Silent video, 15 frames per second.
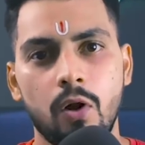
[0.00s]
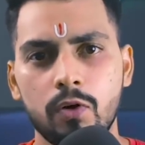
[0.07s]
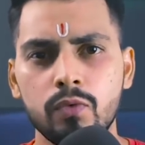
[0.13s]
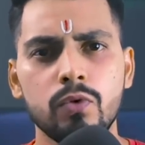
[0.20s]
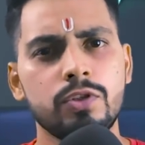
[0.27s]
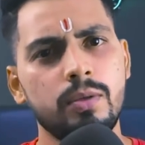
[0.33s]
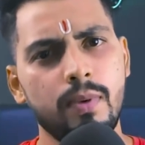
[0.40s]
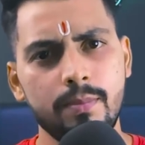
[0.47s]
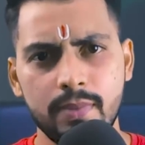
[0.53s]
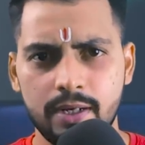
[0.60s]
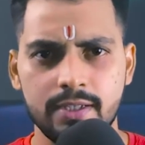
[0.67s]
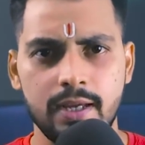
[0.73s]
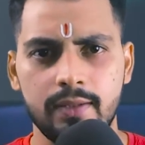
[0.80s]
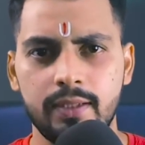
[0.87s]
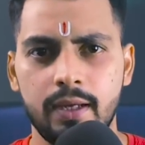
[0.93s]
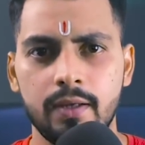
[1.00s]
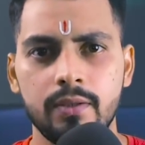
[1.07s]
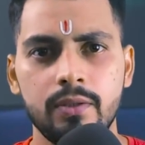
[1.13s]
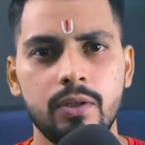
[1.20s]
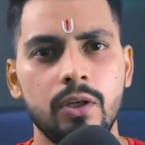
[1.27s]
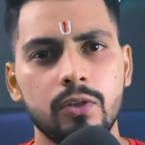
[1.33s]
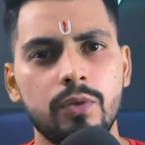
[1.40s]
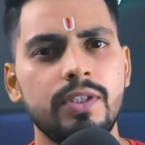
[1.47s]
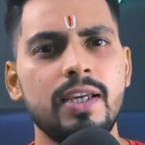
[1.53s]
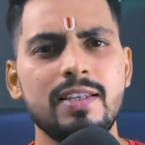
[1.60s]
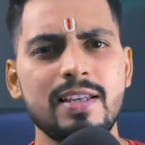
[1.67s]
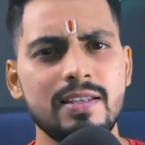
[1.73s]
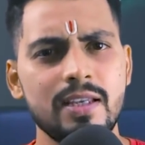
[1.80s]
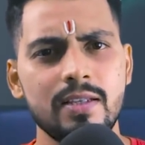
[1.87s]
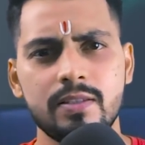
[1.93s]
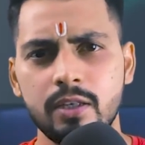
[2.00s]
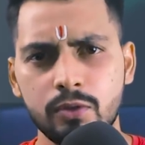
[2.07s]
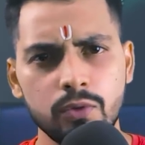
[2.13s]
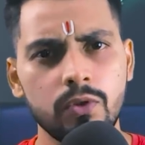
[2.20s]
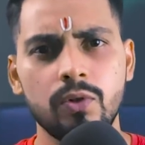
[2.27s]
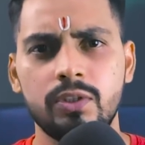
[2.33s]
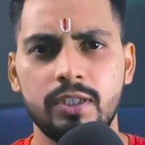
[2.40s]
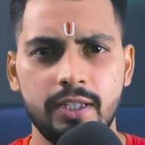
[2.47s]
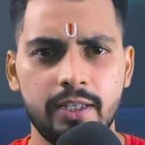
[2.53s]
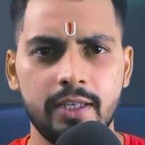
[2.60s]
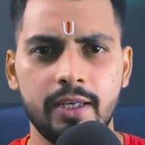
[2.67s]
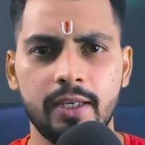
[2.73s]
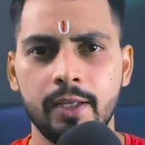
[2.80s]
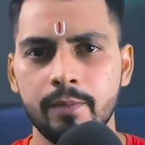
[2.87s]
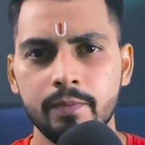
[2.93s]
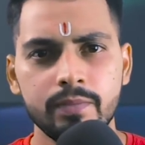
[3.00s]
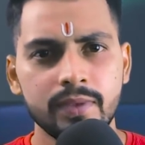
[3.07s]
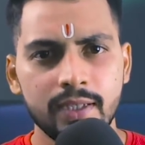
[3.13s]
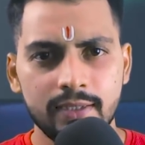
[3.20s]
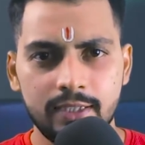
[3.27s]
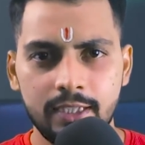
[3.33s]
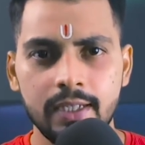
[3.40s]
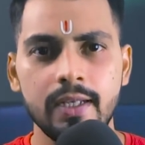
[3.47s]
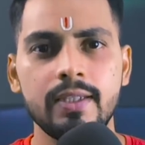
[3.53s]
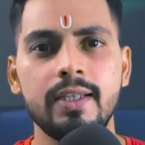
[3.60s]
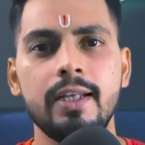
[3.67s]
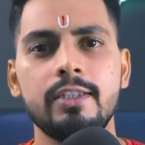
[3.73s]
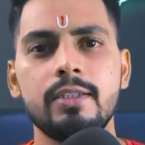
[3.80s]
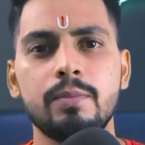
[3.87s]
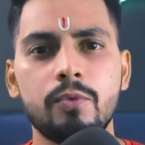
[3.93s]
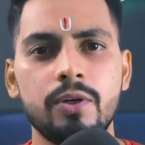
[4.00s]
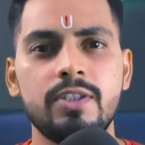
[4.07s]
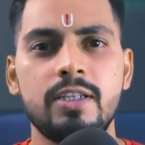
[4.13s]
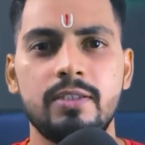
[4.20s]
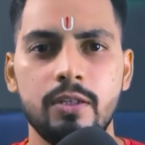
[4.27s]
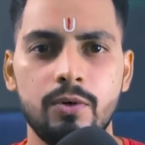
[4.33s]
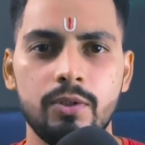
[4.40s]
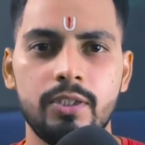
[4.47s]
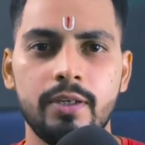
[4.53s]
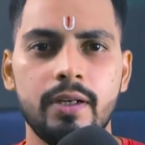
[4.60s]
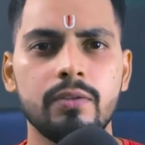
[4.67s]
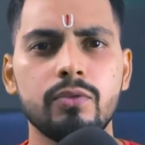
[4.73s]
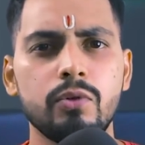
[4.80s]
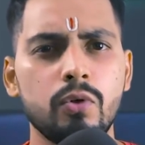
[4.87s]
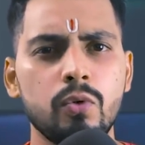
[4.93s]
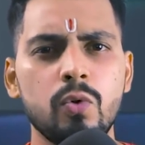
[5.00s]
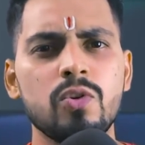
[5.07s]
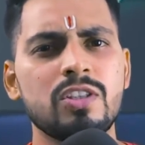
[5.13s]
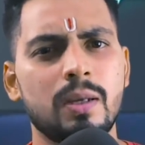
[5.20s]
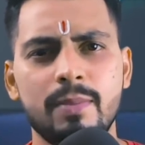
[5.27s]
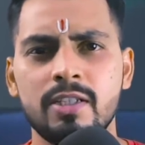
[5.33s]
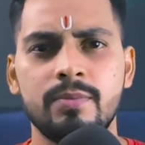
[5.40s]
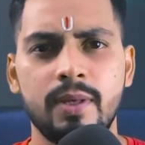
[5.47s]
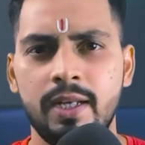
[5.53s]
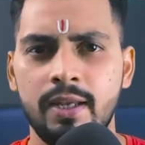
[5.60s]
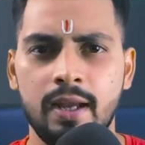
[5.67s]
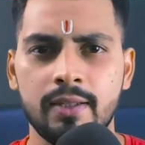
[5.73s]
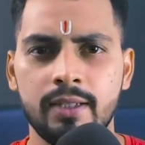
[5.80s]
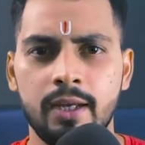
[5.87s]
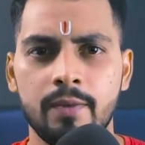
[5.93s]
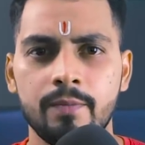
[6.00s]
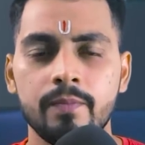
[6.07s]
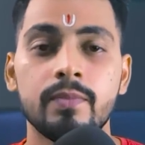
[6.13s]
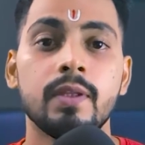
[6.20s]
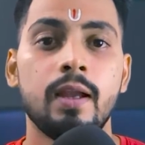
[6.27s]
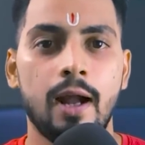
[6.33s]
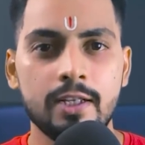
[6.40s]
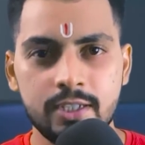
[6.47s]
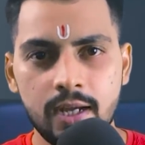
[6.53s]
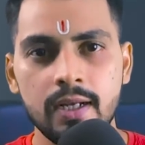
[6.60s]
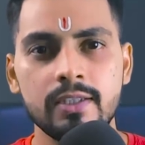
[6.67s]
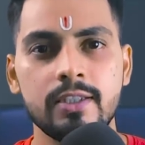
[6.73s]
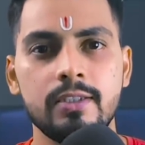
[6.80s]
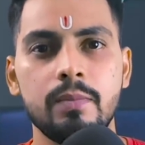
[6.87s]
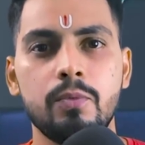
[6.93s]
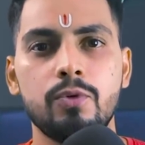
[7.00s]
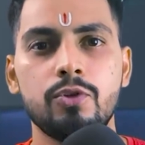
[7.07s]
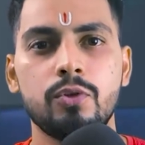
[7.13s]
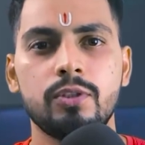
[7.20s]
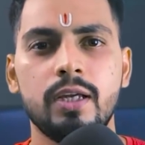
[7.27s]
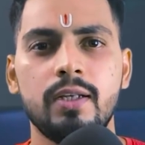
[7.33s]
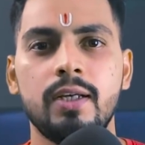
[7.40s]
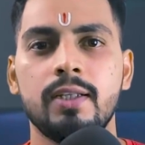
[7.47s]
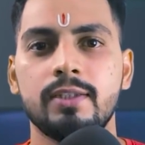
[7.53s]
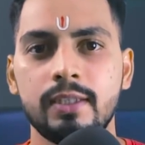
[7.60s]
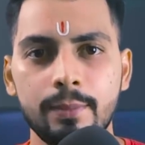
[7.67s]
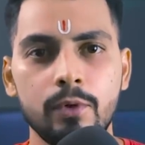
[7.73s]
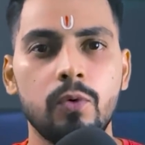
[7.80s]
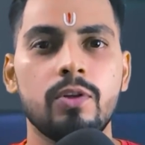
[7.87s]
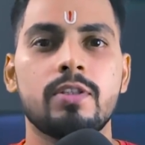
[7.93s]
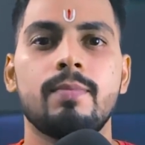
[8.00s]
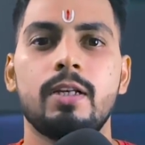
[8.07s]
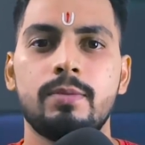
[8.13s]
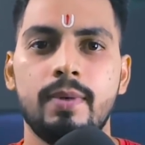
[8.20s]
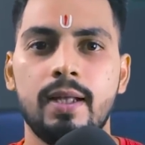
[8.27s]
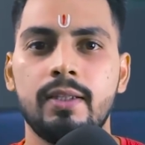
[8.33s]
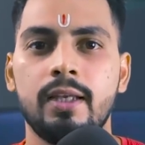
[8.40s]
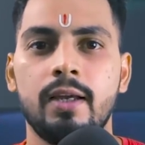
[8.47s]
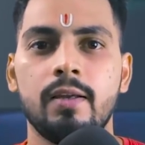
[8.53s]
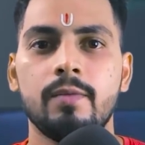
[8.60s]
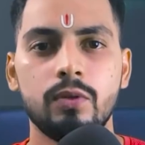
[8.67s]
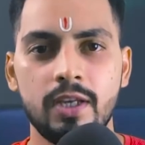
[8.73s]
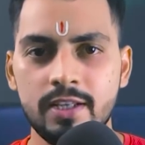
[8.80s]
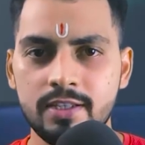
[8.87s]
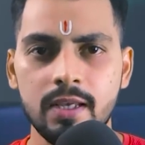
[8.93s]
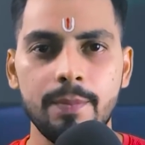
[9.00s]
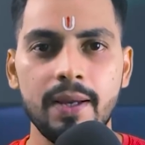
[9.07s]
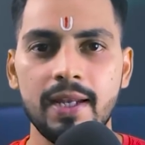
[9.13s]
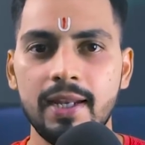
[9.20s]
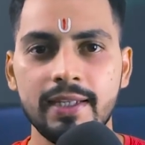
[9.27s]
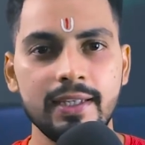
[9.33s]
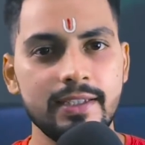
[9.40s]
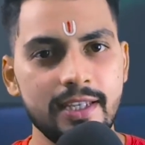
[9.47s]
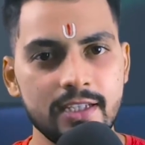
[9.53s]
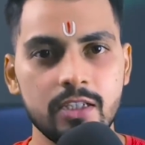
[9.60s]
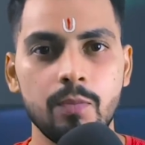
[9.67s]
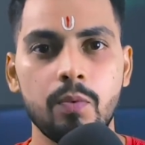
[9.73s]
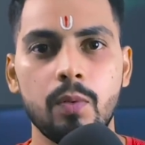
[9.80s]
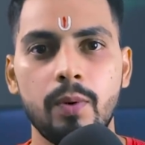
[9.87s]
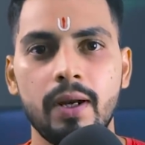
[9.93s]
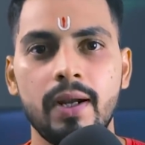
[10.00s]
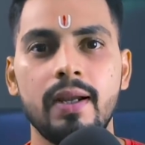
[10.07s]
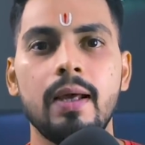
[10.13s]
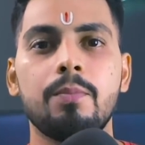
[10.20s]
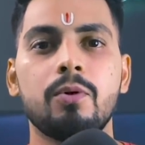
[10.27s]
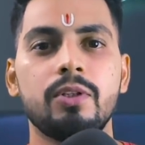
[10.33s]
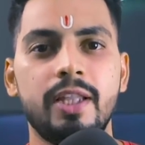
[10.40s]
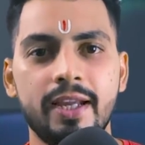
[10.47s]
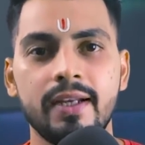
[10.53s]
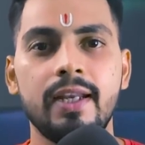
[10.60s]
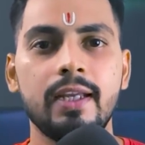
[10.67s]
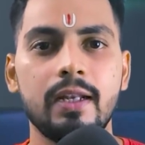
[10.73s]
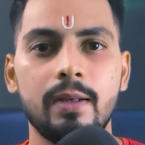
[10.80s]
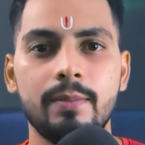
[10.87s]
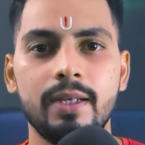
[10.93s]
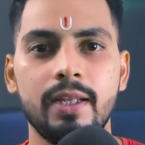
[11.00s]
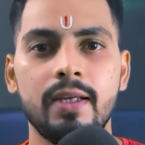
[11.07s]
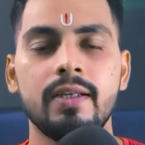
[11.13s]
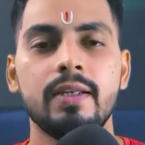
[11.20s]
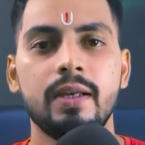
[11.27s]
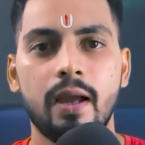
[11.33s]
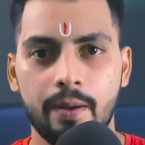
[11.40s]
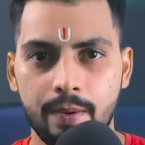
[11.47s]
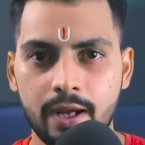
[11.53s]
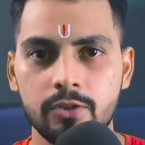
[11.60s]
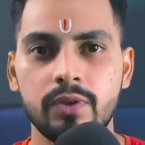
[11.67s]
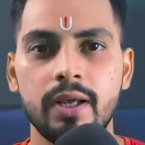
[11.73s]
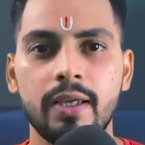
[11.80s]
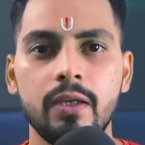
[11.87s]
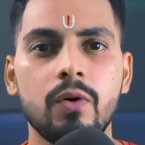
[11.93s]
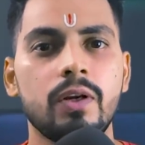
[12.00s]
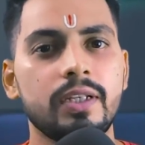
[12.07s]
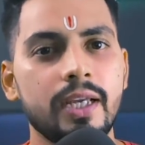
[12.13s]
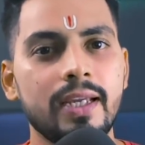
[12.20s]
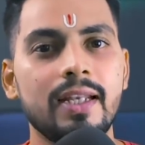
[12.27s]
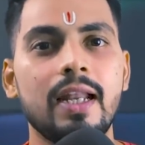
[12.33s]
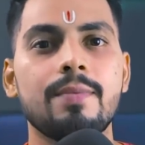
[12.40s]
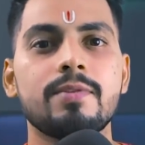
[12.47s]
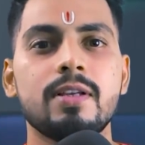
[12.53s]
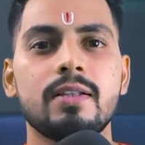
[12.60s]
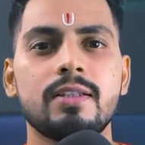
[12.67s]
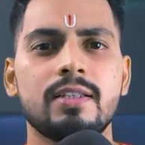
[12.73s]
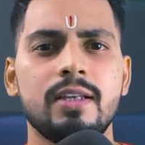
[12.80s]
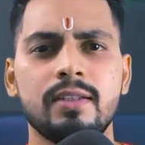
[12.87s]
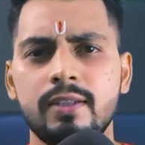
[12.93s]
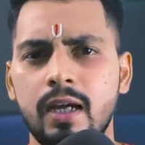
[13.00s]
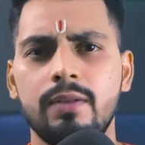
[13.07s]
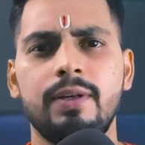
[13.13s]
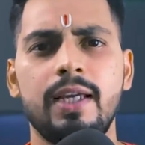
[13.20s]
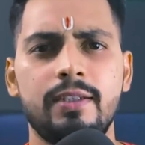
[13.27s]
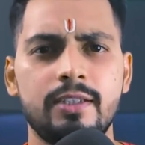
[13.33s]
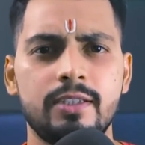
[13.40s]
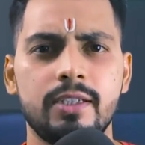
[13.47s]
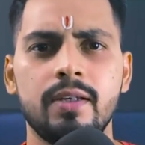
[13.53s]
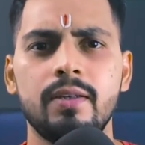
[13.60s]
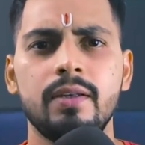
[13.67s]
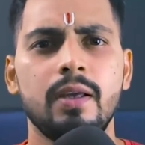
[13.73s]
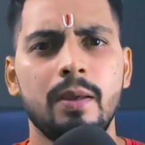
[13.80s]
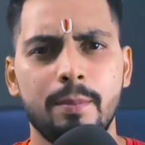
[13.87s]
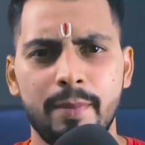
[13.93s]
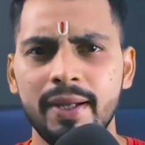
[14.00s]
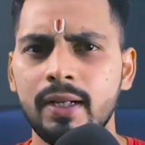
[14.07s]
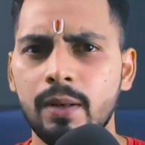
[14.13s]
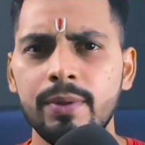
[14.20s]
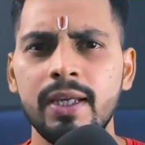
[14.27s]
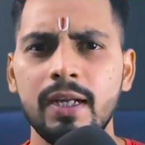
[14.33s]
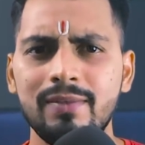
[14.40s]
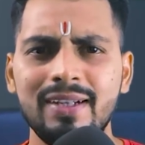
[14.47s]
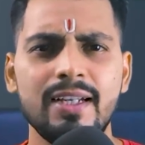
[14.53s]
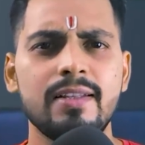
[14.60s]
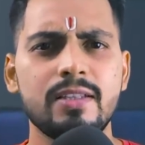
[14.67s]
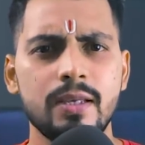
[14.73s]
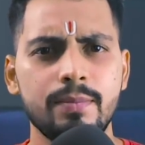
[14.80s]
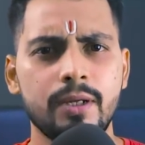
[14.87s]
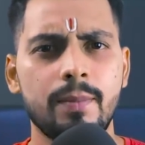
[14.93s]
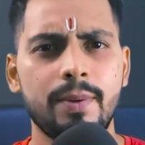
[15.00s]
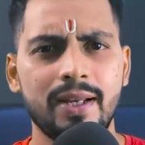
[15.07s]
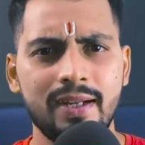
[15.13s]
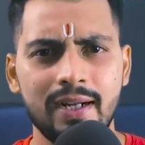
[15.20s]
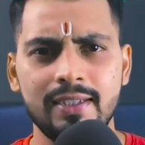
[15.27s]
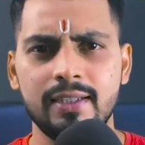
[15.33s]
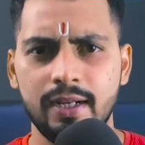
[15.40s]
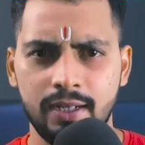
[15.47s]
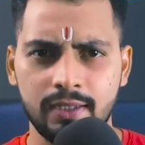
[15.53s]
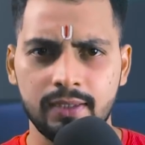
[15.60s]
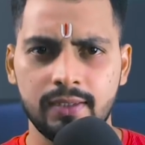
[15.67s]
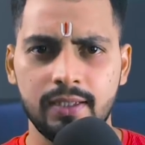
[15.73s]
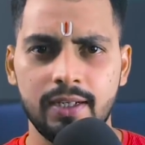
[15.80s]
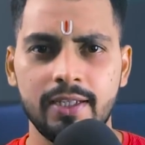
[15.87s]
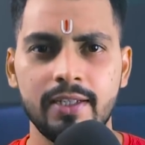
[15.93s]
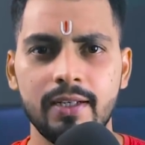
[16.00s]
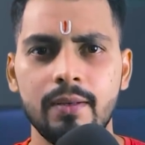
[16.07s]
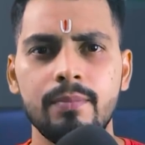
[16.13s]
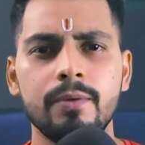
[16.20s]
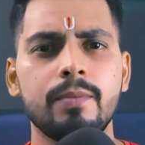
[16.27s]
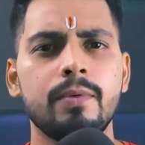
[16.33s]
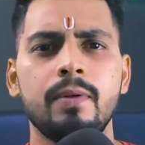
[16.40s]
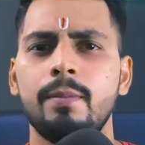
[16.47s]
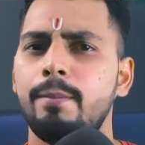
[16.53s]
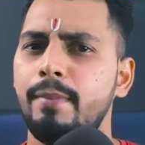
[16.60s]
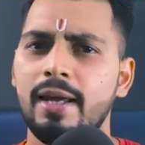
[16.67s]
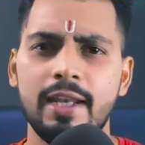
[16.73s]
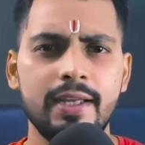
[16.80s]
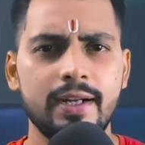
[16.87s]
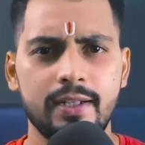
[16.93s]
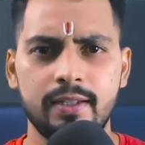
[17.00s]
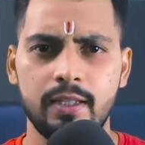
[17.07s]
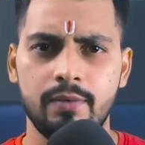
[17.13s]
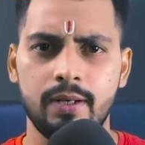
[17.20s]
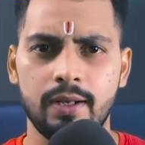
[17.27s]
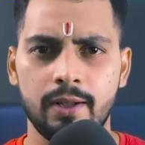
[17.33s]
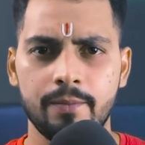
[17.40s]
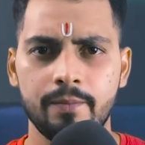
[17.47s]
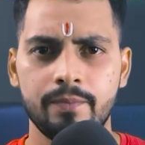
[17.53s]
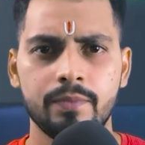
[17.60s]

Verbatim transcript: और वो उसी में मर जाता है तो ये चीज़ें ज़रूर होती दिखेंगी धीरे धीरे जब कोई चीज़ें होती है ना तो लोगों को समझ में नहीं आता है अचानक से जब कुछ होता है ना तब लोगों को समझ में आता है तो इससे पहले कि ये सब प्रोपागेंडा आपको देखने के लिए मिले आवाज़ उठाइए और इनके खिलाफ सख्त सख्त कार्रवाई कीजिए मैं कभी कभार इनसे कपड़े खरीदा करता था लेकिन अब मैं नहीं खरीदने वाला